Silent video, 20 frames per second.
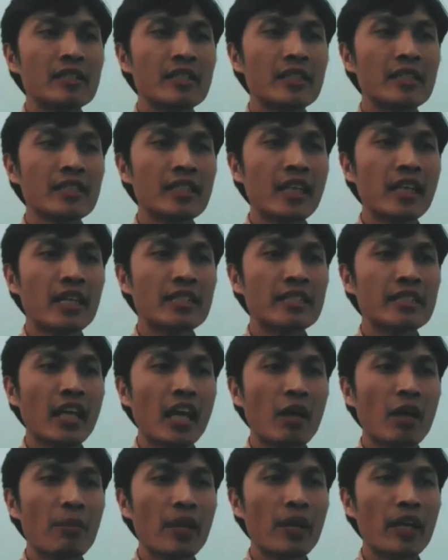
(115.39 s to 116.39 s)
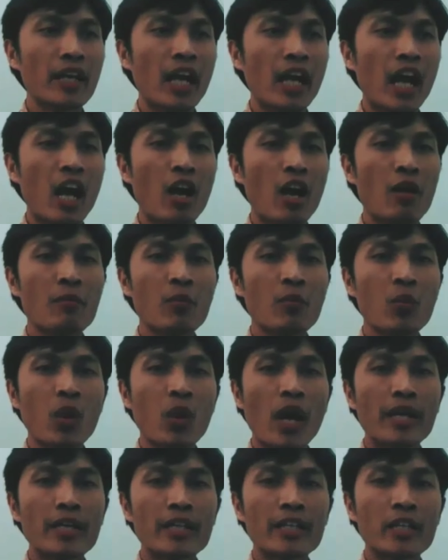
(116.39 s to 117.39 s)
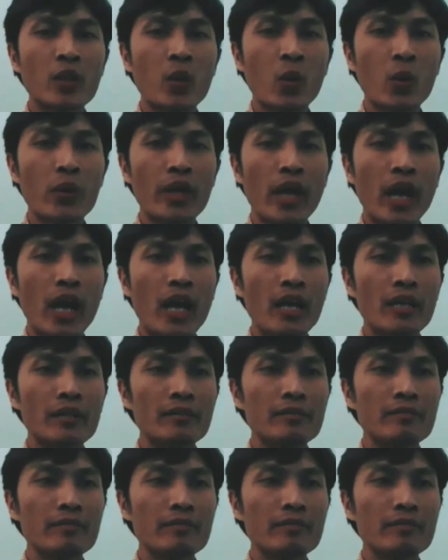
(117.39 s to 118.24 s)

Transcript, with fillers: sehingga jala mereka mulai goyang.